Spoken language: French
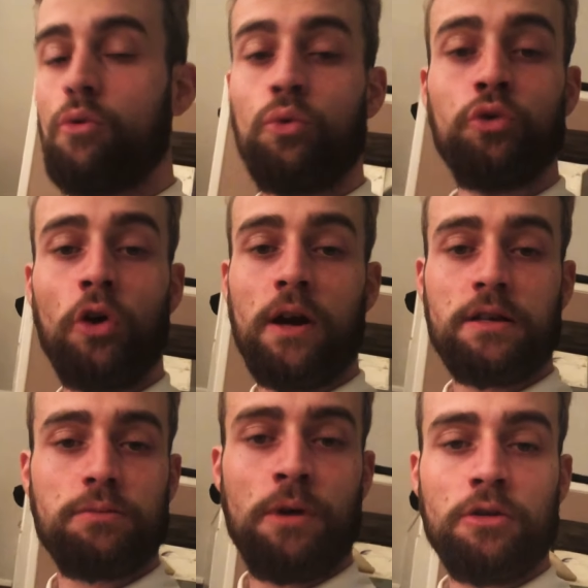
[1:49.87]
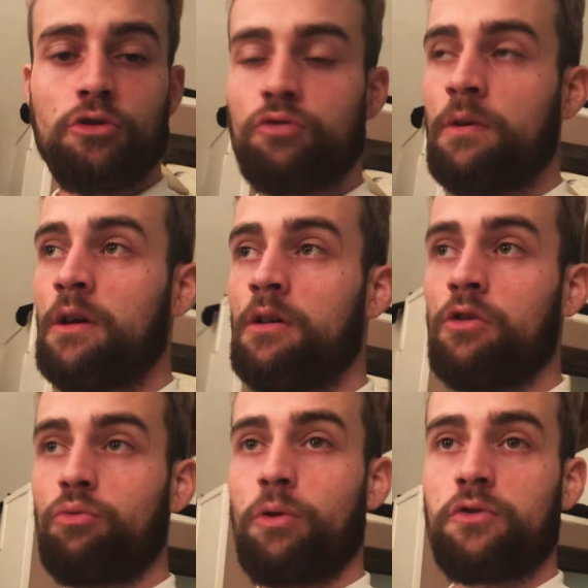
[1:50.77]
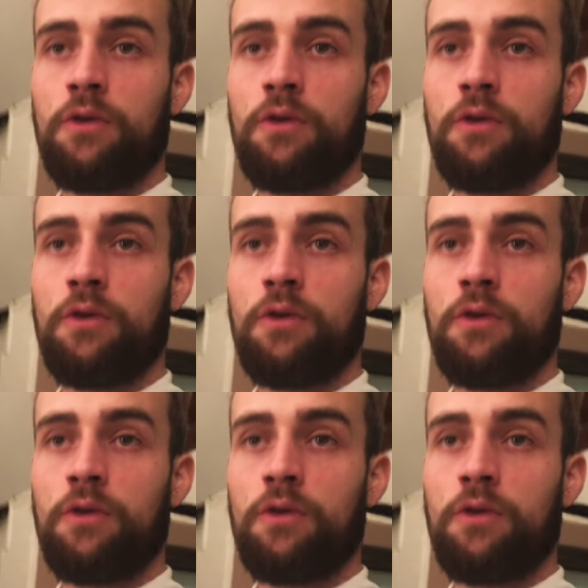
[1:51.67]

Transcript: Ou dans la semaine, je vais, je pense,